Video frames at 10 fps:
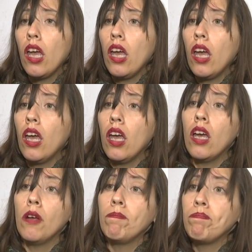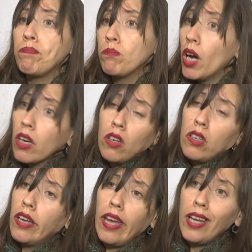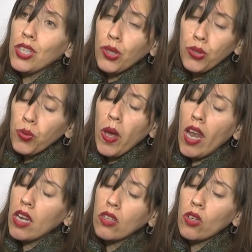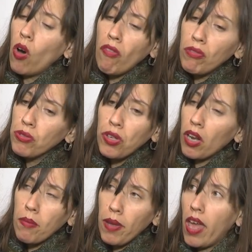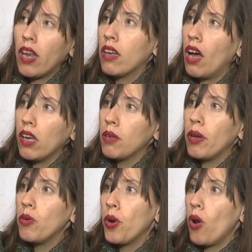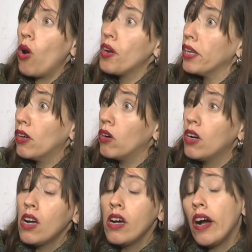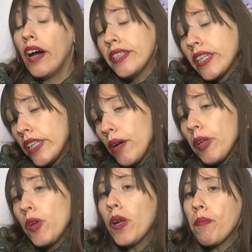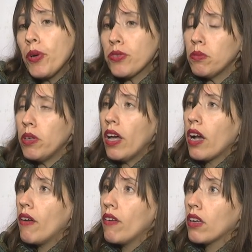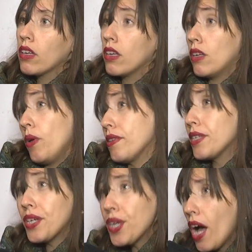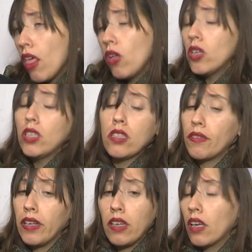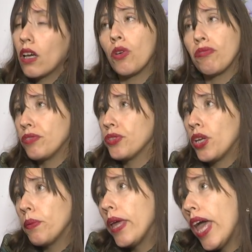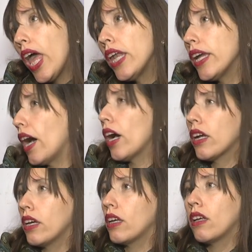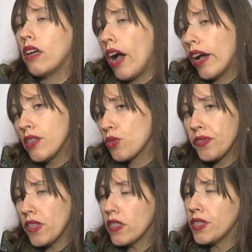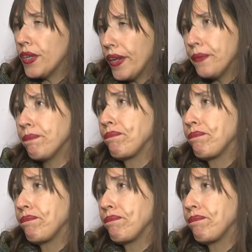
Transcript: Eh, bueno, ellos suelen no funcionar bien a nivel urológico. Así que también es una posibilidad que, lo han cerrado y esa vejiga no funcione bien y haga, que, haga insuficiencia renal.